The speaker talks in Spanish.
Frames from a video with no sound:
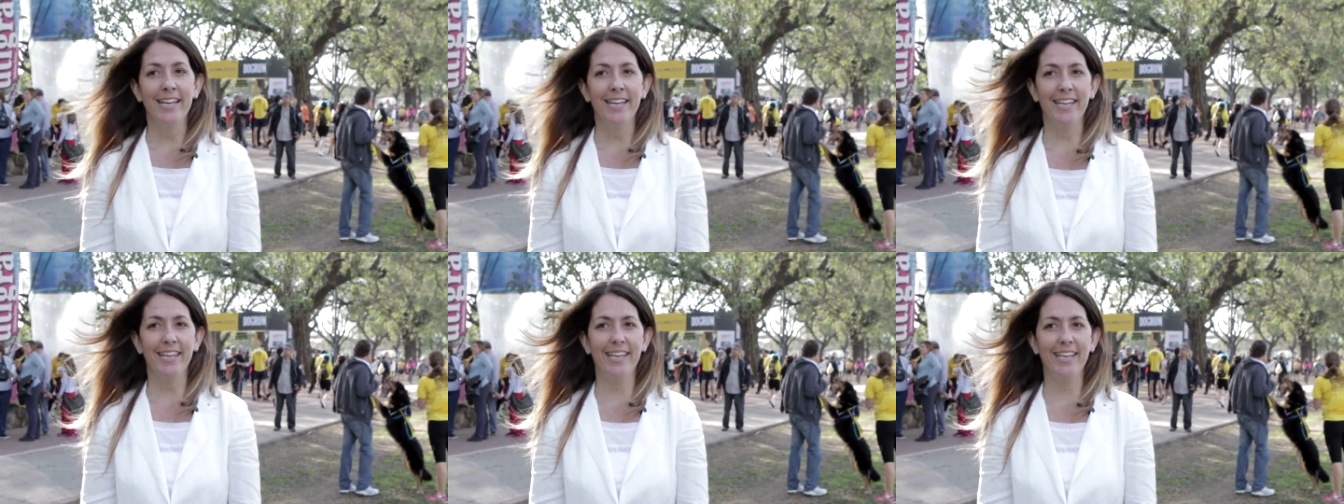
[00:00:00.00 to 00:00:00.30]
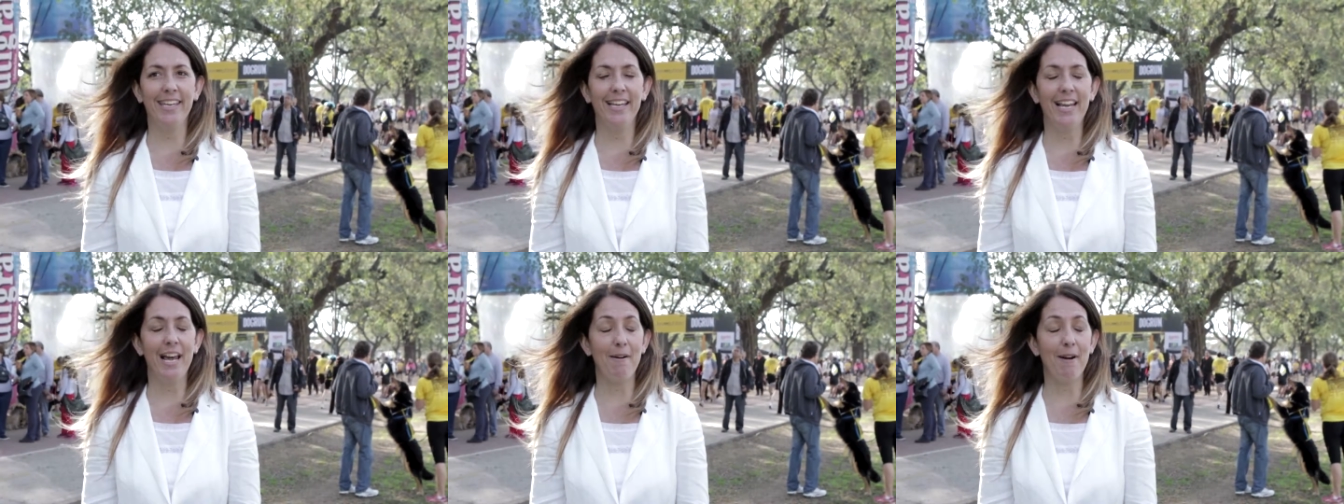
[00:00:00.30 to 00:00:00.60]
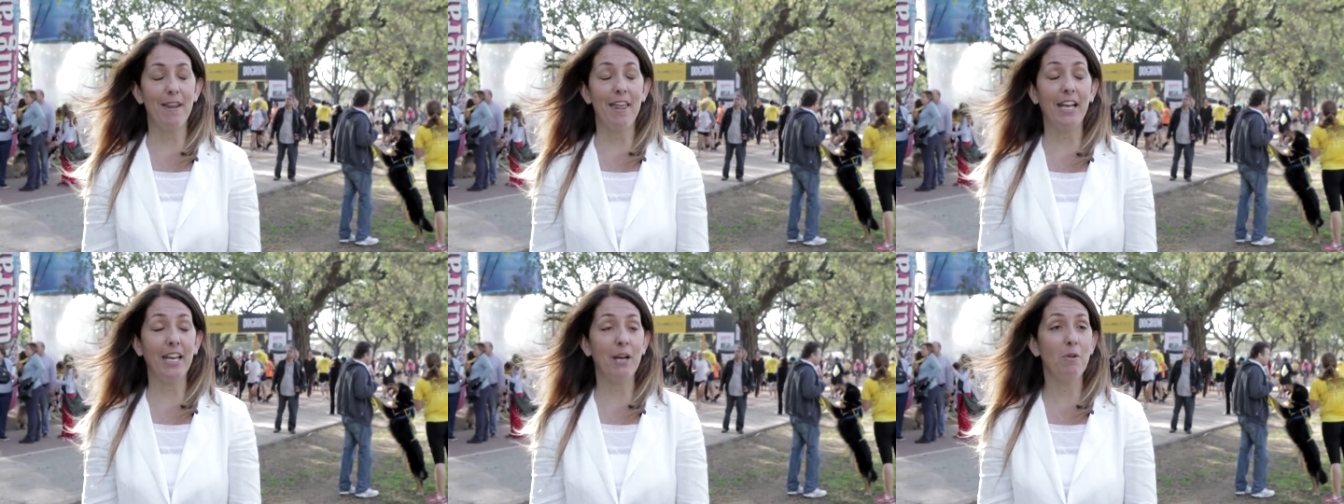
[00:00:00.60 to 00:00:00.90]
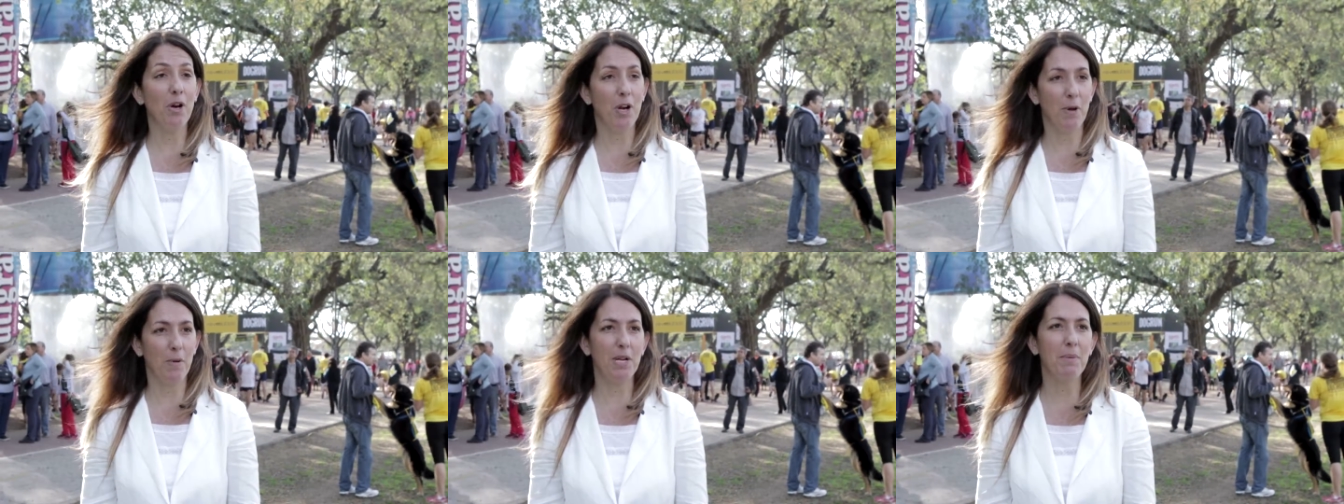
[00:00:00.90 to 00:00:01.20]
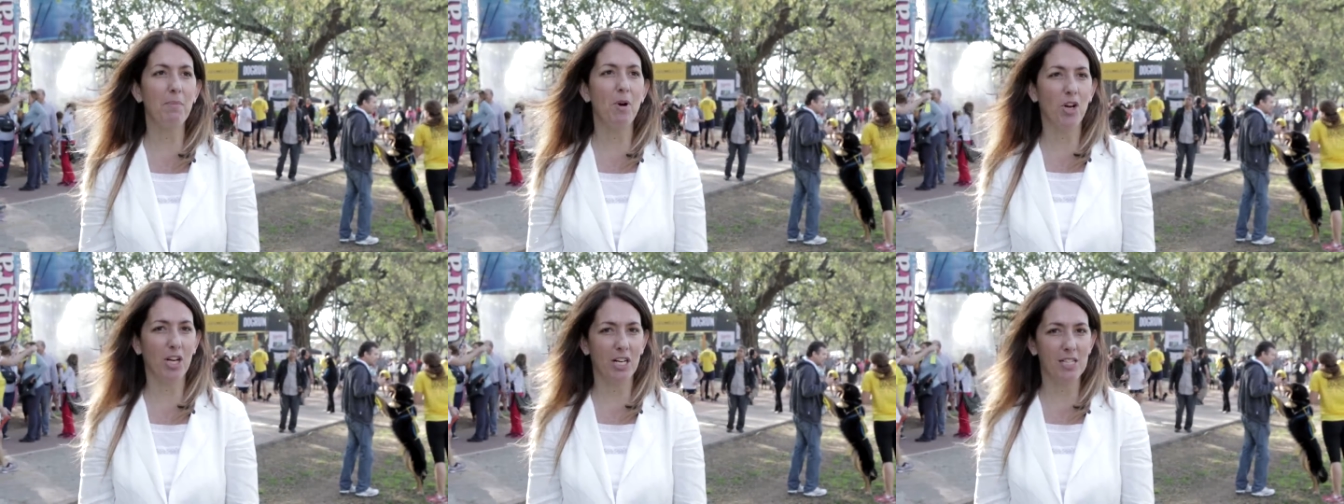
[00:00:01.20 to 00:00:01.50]
y la verdad que bueno,
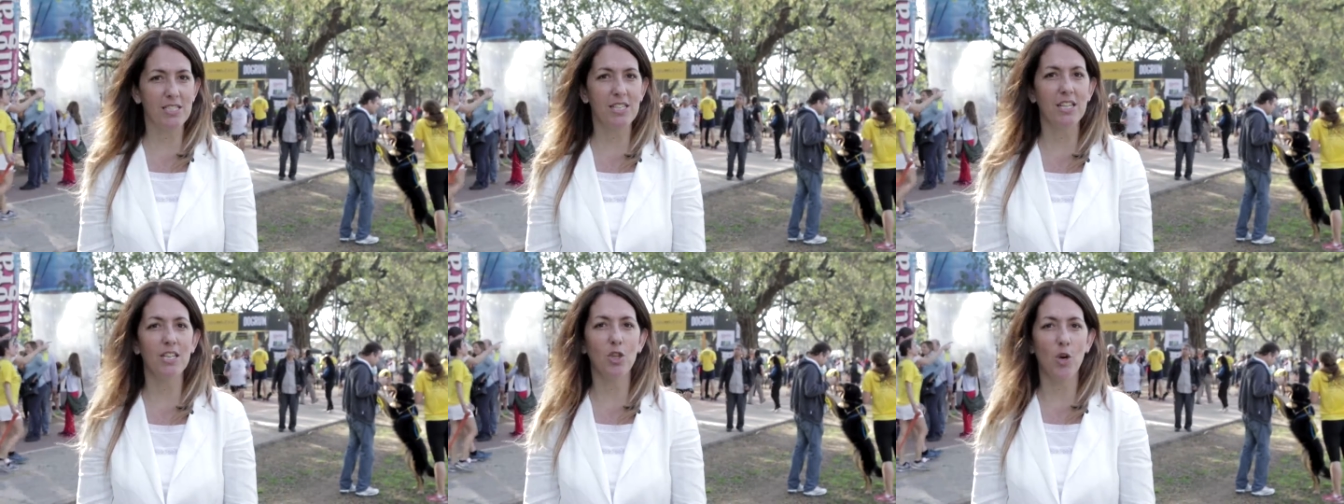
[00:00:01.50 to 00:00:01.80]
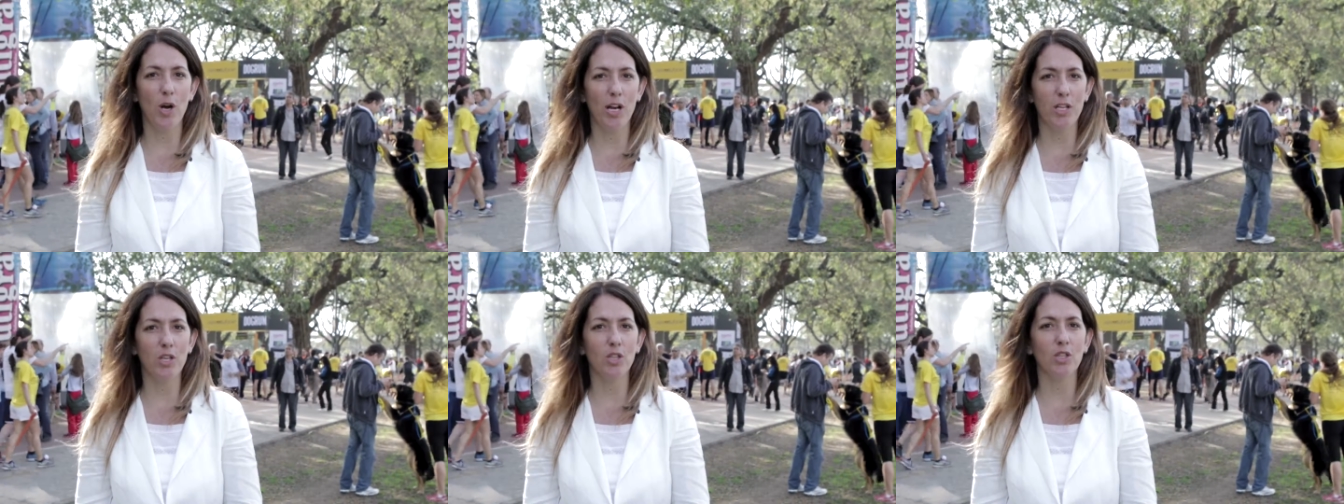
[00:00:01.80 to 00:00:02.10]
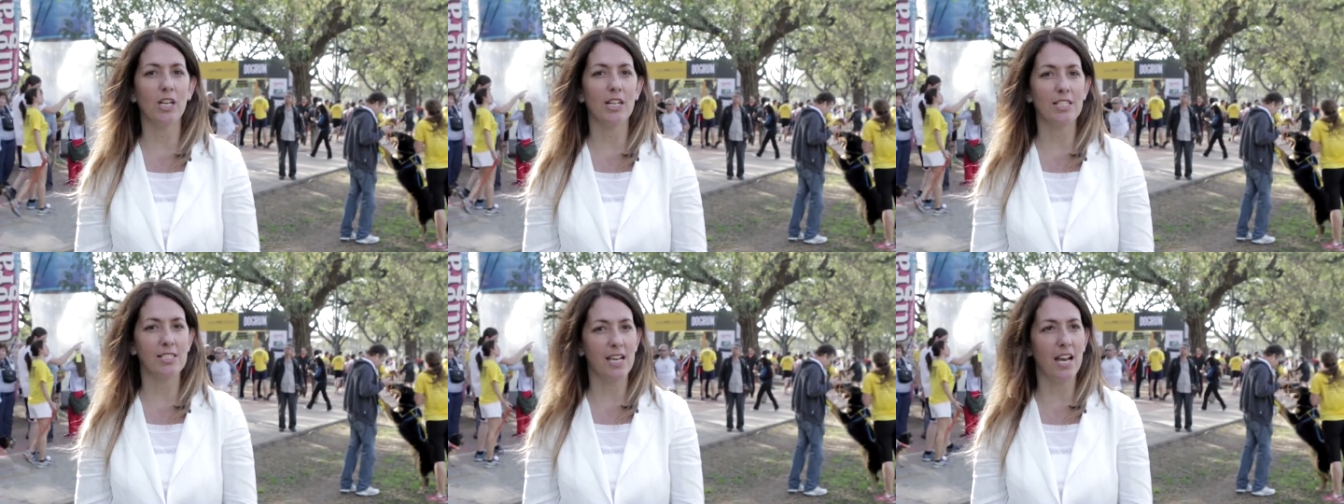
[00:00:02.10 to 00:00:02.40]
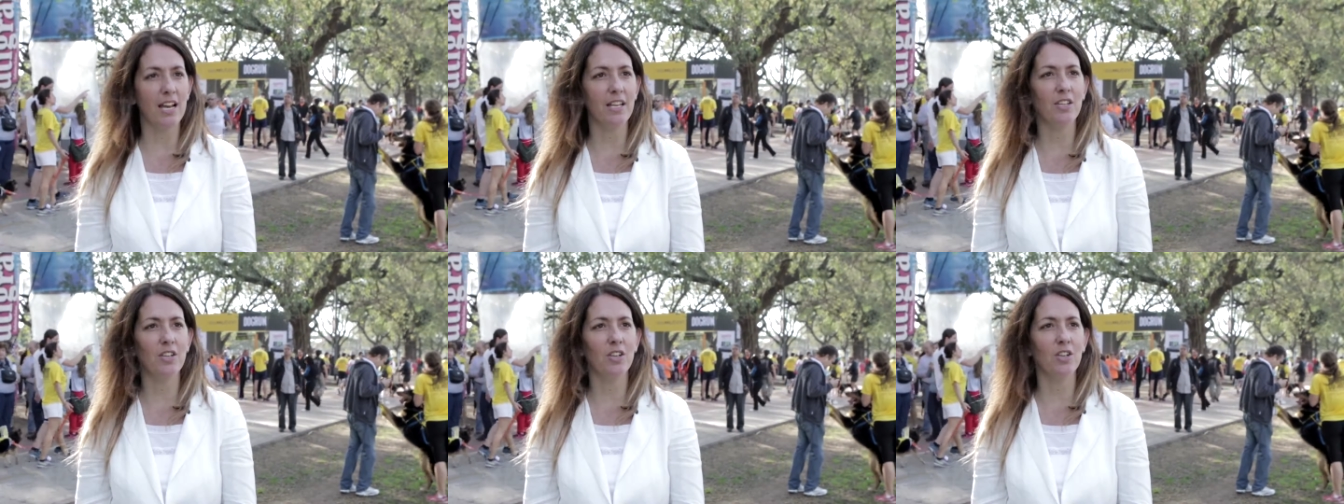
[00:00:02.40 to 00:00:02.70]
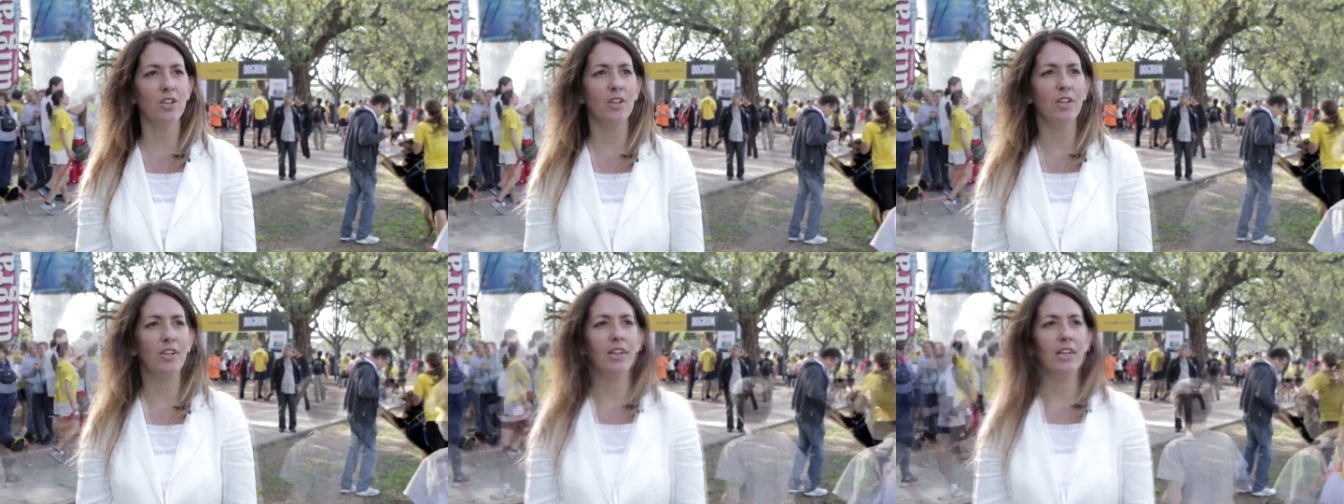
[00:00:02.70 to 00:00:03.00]
venimos creciendo año tras
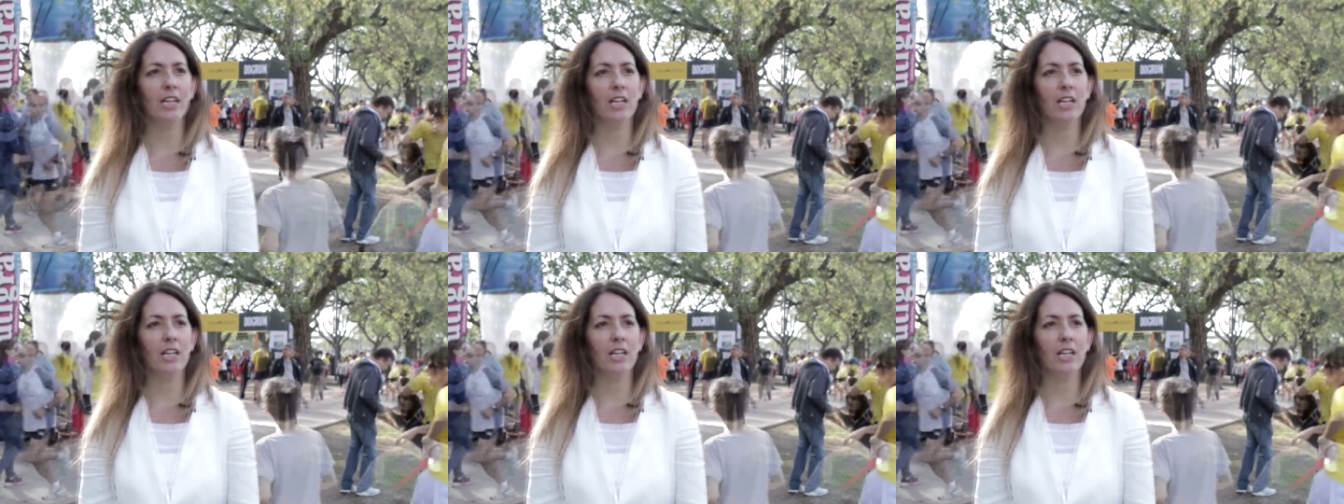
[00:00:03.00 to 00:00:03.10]
año.